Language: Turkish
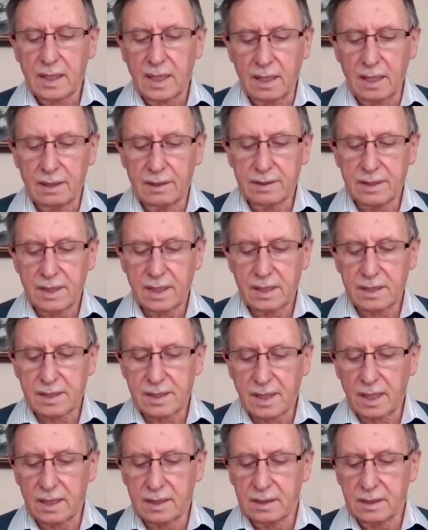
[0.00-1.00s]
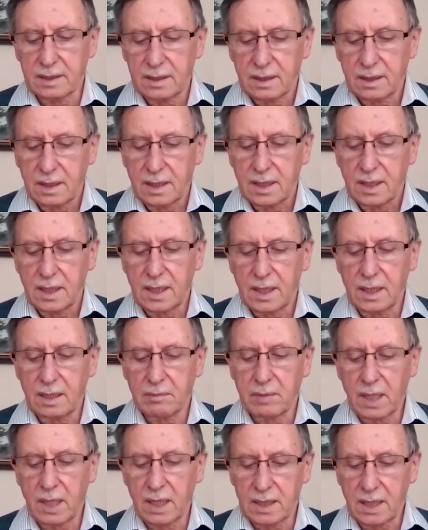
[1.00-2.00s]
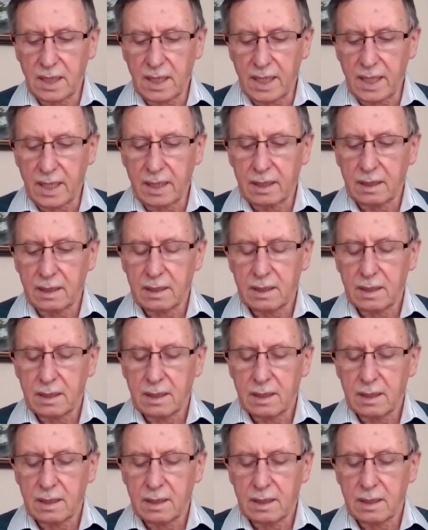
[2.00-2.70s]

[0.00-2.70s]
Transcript: Yalnız insan iman ile,